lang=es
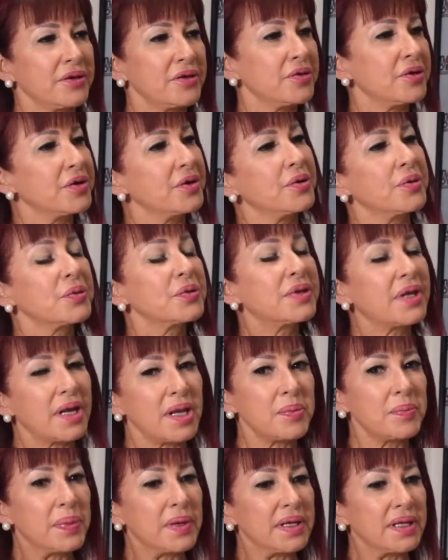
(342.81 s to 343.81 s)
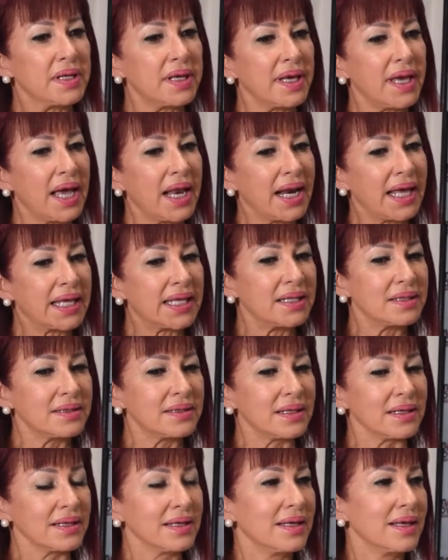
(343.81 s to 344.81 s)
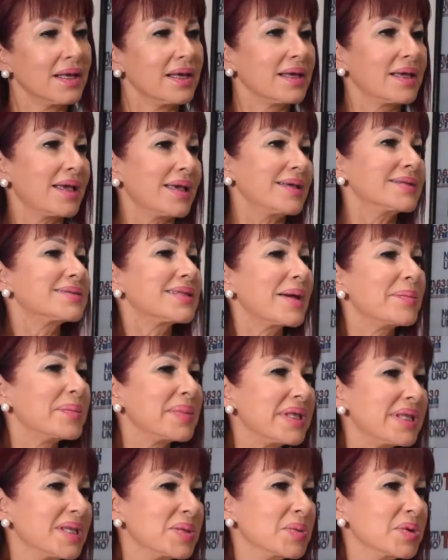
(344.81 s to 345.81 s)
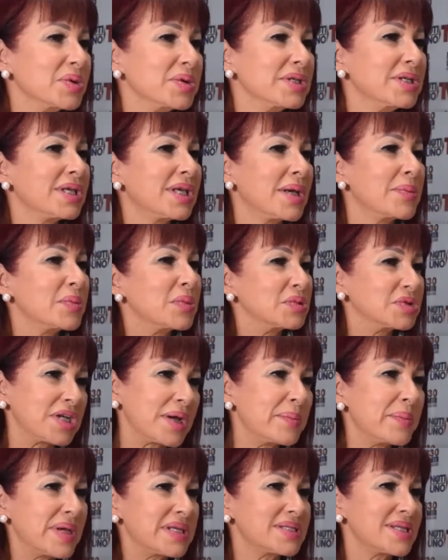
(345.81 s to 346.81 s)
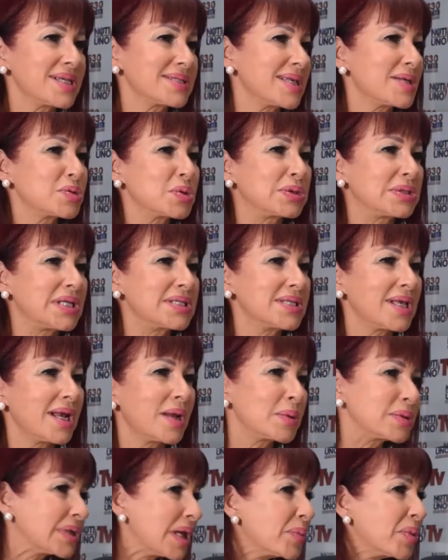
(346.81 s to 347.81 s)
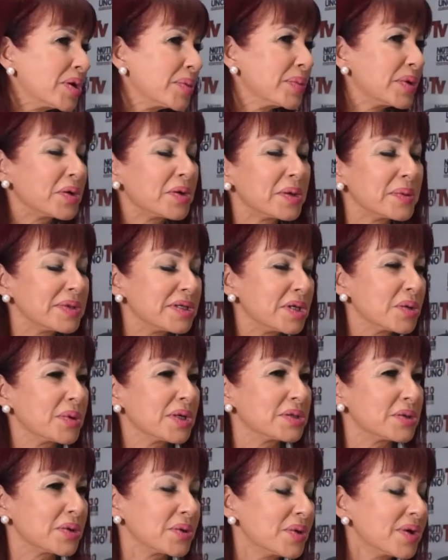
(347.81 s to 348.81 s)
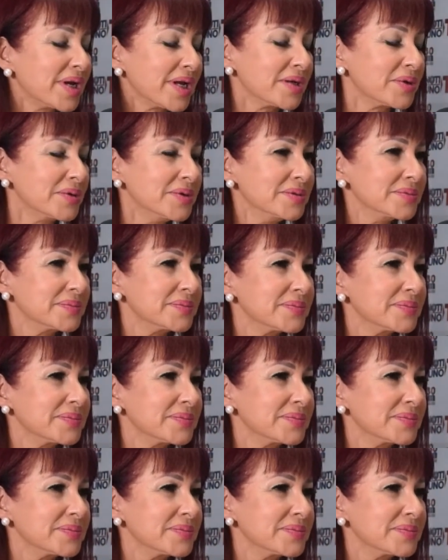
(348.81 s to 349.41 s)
Yo quiero que usted le explique a la gente que es tan mínimo y que muchas veces esa sustancia la botamos en menos de 24 horas, ¿no?